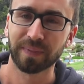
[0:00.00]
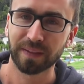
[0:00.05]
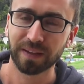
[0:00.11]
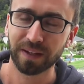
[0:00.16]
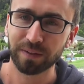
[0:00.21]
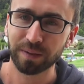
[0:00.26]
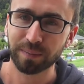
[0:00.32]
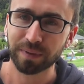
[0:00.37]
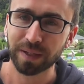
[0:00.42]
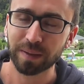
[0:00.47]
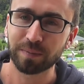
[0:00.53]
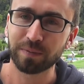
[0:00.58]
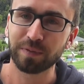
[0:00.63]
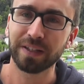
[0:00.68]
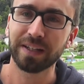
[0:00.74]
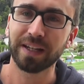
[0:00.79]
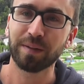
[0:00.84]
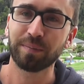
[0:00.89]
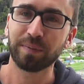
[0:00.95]
Genau, wir haben knapp
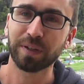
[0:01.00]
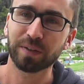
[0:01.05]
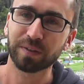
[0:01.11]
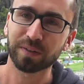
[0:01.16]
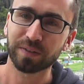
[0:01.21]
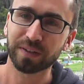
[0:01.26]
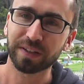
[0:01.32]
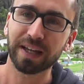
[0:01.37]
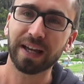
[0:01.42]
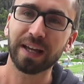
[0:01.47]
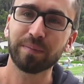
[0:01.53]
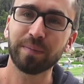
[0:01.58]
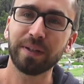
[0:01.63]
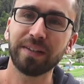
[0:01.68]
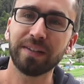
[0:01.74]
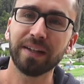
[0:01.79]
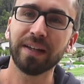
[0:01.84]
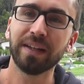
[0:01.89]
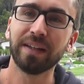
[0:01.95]
4.500
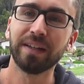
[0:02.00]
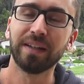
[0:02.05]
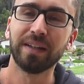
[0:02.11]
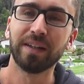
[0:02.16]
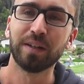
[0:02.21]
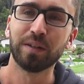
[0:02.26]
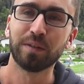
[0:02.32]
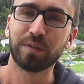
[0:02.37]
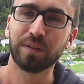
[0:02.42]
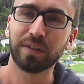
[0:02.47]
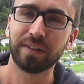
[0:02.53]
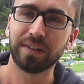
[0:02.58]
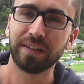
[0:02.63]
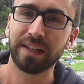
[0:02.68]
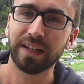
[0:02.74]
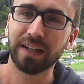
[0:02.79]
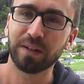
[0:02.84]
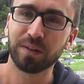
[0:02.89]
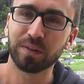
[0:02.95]
Quadratmeter, von
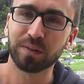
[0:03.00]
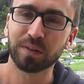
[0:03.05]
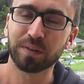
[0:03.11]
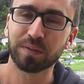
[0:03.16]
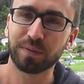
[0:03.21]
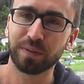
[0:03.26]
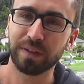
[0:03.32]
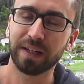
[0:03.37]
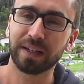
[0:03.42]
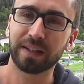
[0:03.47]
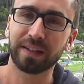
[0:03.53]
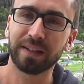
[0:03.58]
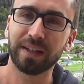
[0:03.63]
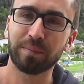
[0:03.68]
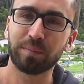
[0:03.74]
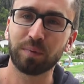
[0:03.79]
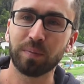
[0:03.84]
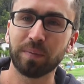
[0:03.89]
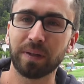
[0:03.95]
der ungefähr
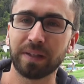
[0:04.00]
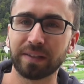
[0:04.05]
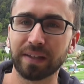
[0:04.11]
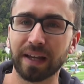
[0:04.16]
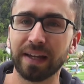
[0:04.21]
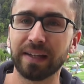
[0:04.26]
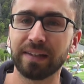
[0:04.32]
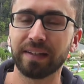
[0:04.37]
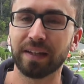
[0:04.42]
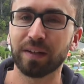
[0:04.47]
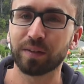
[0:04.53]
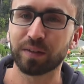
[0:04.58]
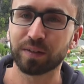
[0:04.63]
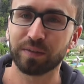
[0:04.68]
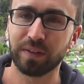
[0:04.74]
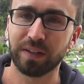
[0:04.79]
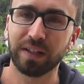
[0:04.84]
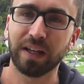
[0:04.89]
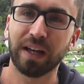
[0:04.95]
knapp über
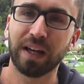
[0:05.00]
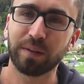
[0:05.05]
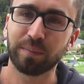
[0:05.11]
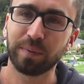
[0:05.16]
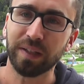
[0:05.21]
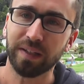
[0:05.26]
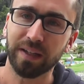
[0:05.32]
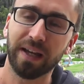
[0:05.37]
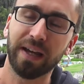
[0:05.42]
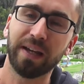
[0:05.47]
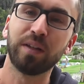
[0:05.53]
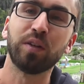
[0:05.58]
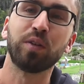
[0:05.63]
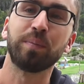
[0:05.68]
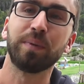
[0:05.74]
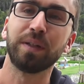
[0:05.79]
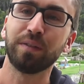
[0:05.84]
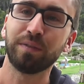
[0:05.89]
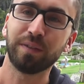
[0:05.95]
3.000 Quadratmeter reine
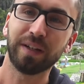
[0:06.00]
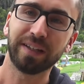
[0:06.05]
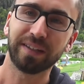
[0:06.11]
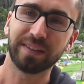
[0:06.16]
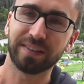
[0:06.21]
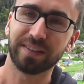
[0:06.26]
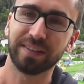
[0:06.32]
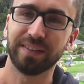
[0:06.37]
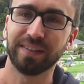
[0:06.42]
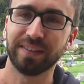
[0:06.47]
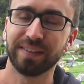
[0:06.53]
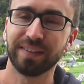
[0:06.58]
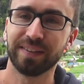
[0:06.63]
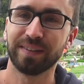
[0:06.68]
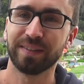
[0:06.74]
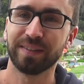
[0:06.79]
Spielfläche sind